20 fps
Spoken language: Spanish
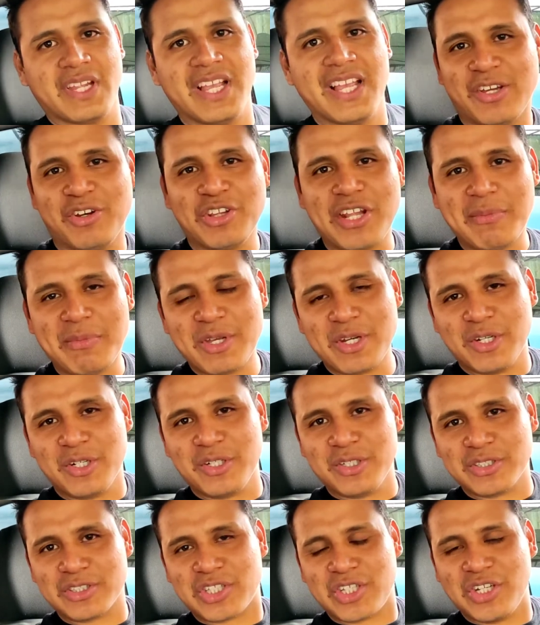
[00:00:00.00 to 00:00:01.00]
¿Qué onda
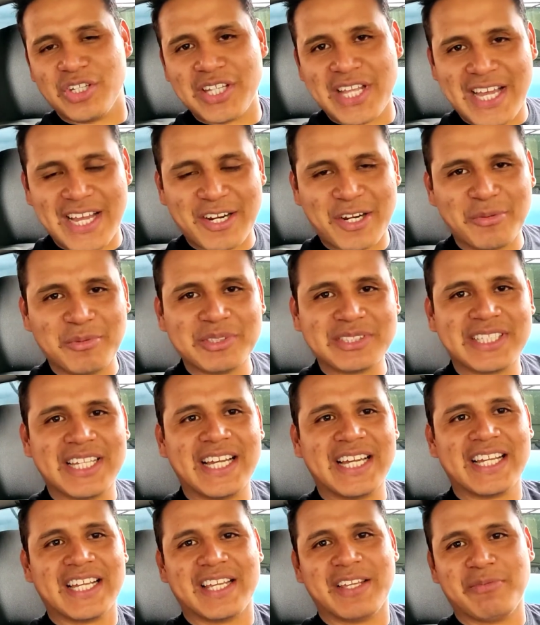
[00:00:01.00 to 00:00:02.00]
amigos? ¿Qué onda? ¿Cómo
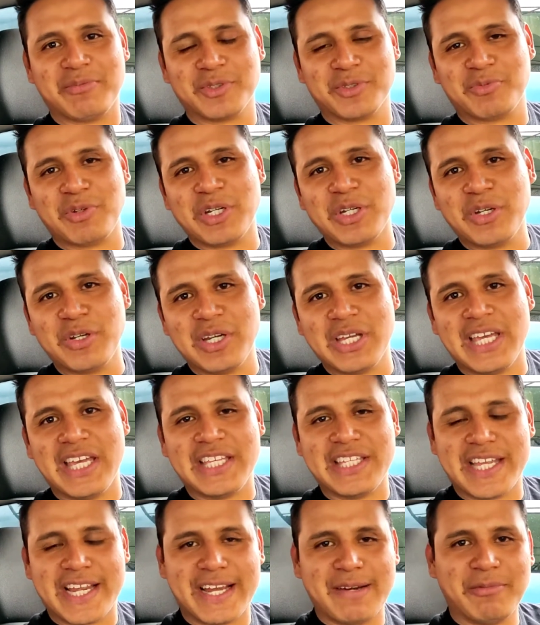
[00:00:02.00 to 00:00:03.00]
están? Pues bueno,
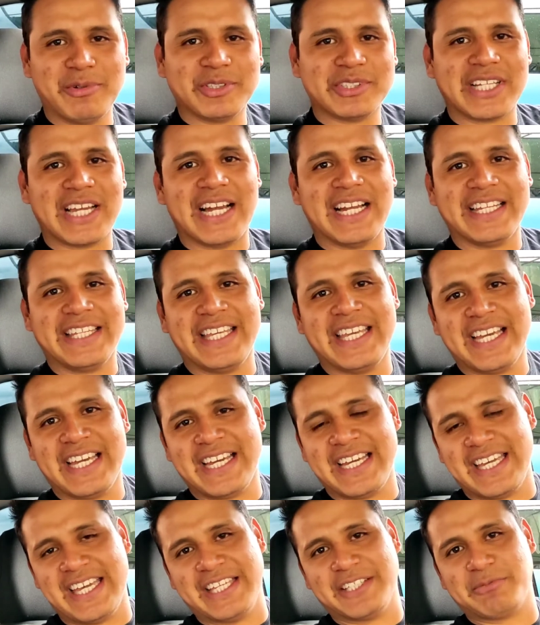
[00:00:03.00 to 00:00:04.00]
eh, llegamos al
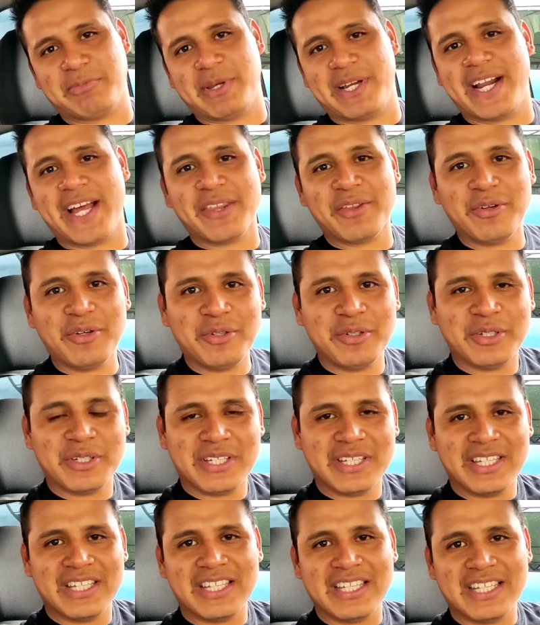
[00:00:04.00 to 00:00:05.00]
día esperado
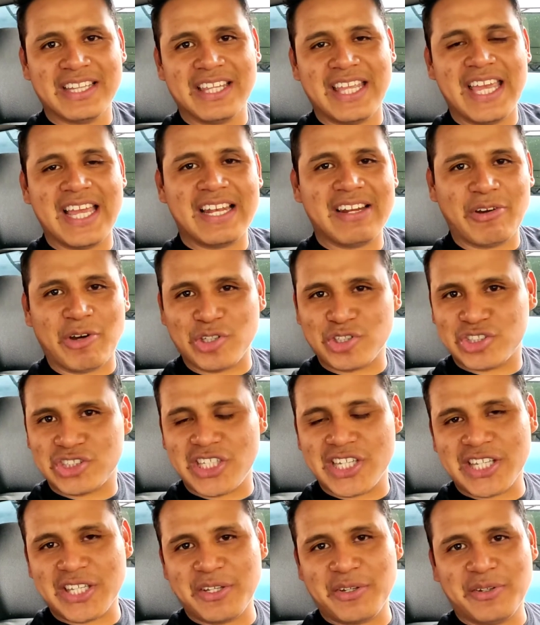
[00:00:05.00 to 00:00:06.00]
del
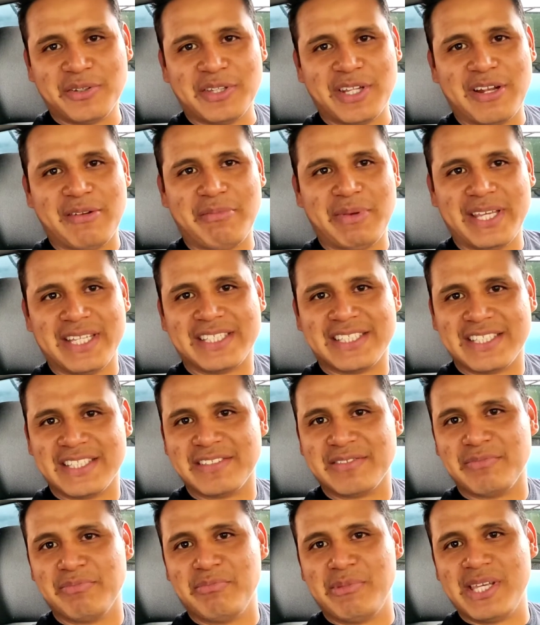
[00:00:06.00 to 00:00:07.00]
obsequio del mes,
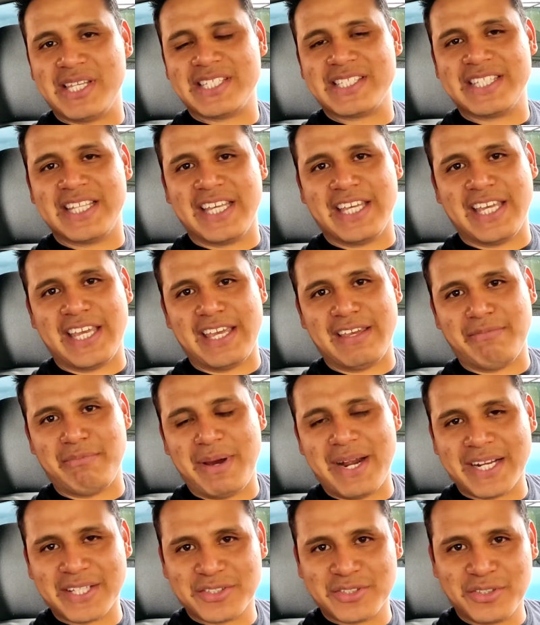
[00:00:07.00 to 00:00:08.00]
mes de
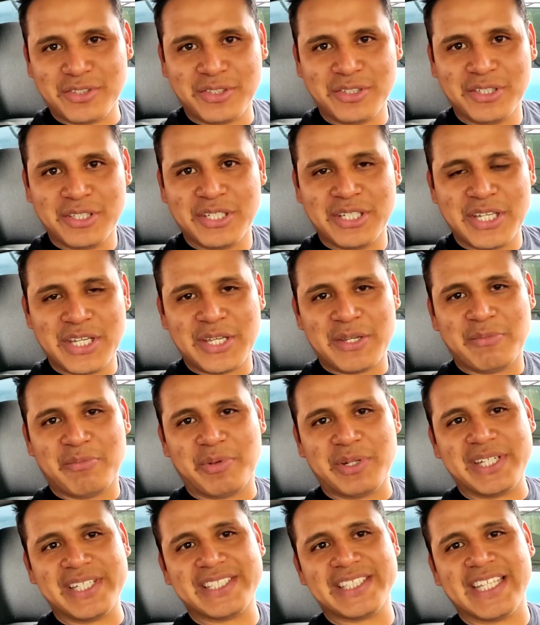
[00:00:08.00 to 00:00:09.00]
marzo.
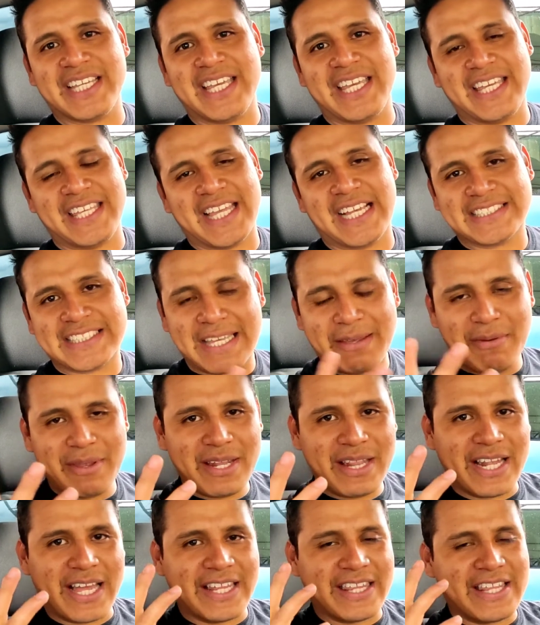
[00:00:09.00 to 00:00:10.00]
Pues eh, ya
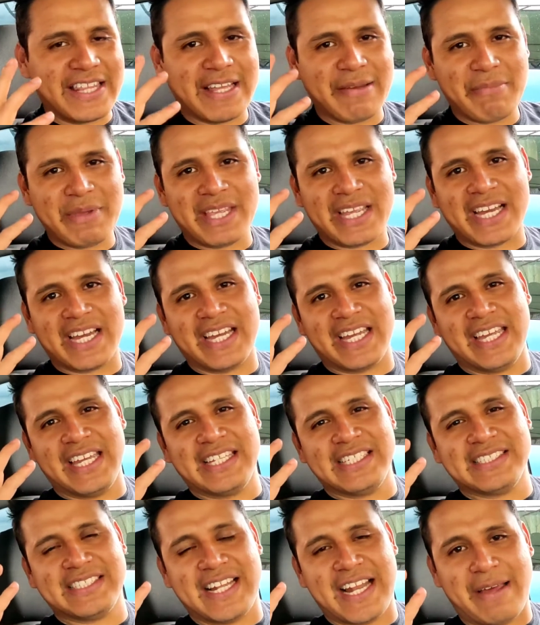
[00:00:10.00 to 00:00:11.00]
saben, la dinámica
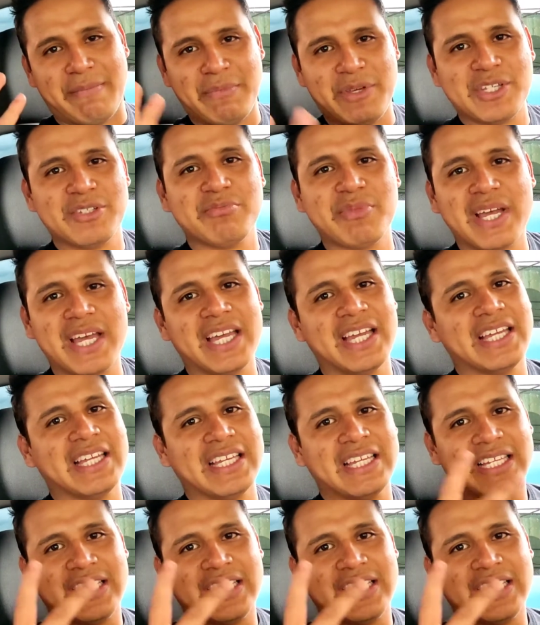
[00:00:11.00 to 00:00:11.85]
es la misma.